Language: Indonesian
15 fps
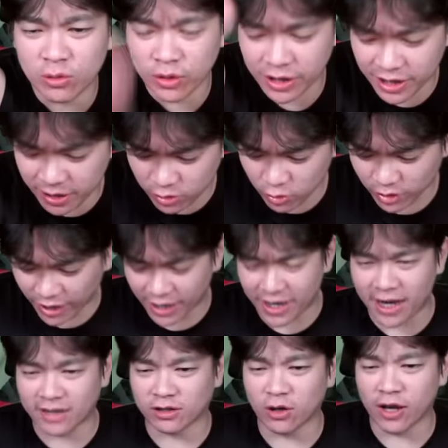ini tuh kayak
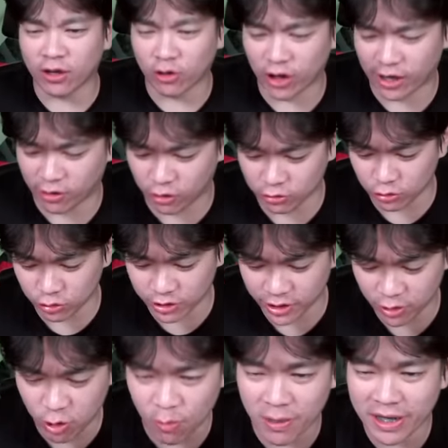nggak tau error-error terus jadi
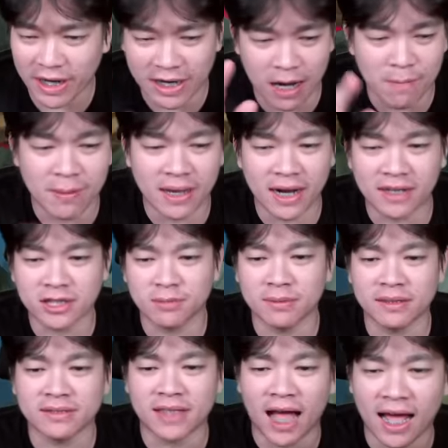gua pakai kamera
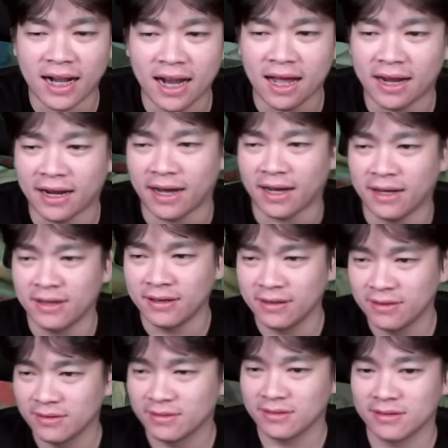sementara ya.
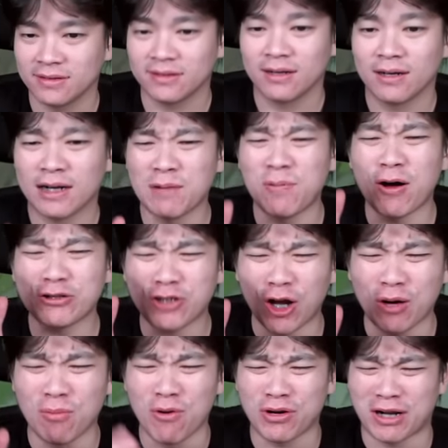
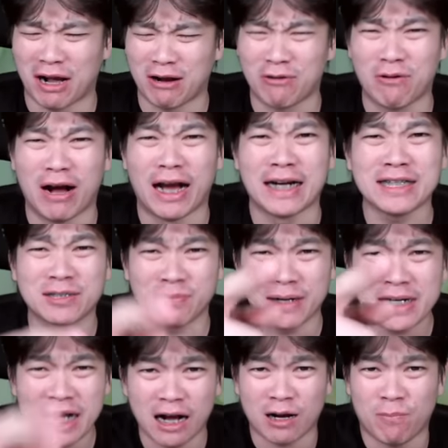Kepotong muka gua. Ini
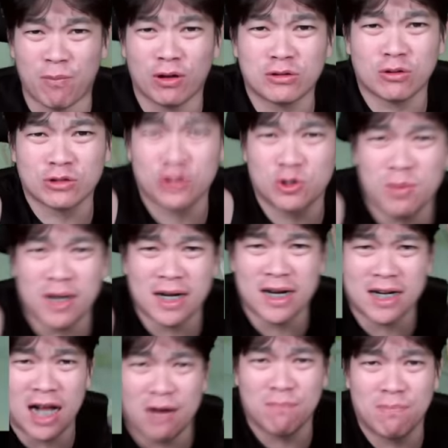sebenarnya nggak kepotong sih, cuma karena
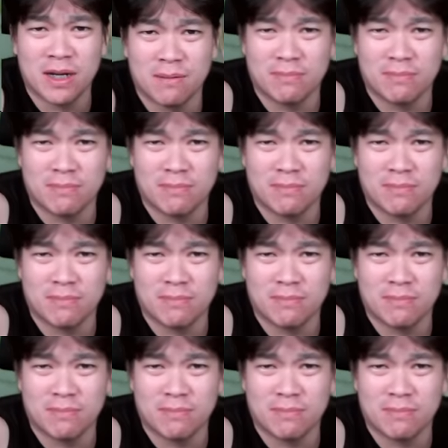kabelnya